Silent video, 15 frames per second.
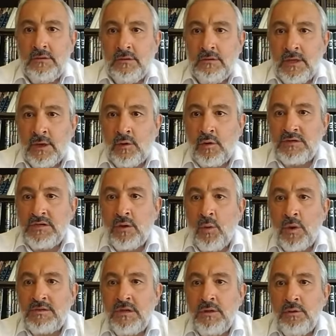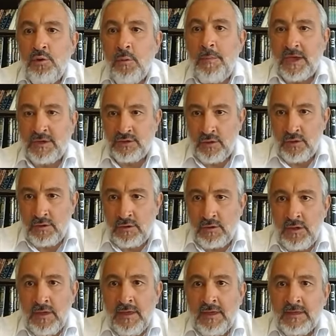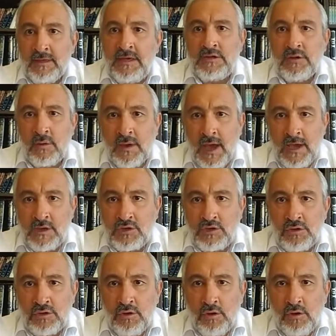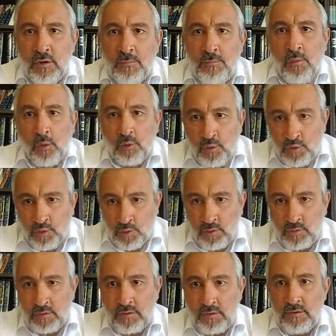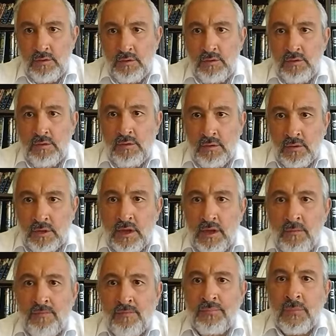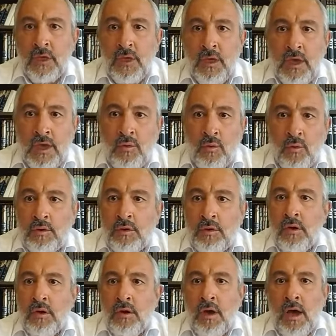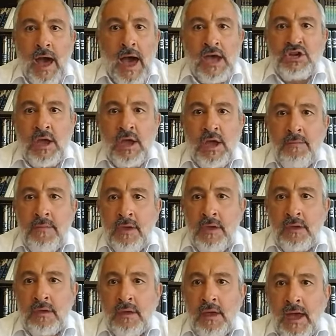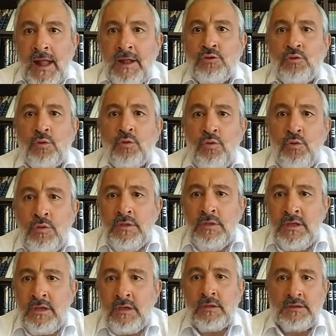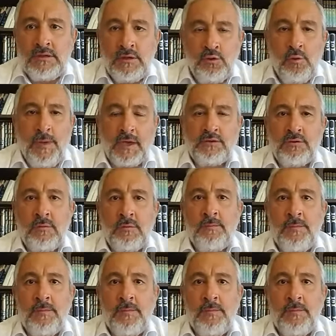D'accord C'est quoi C'est deux personnes qui s'engagent pour toujours. OK Et donc, à jamais, elles sont unies, ces deux personnes,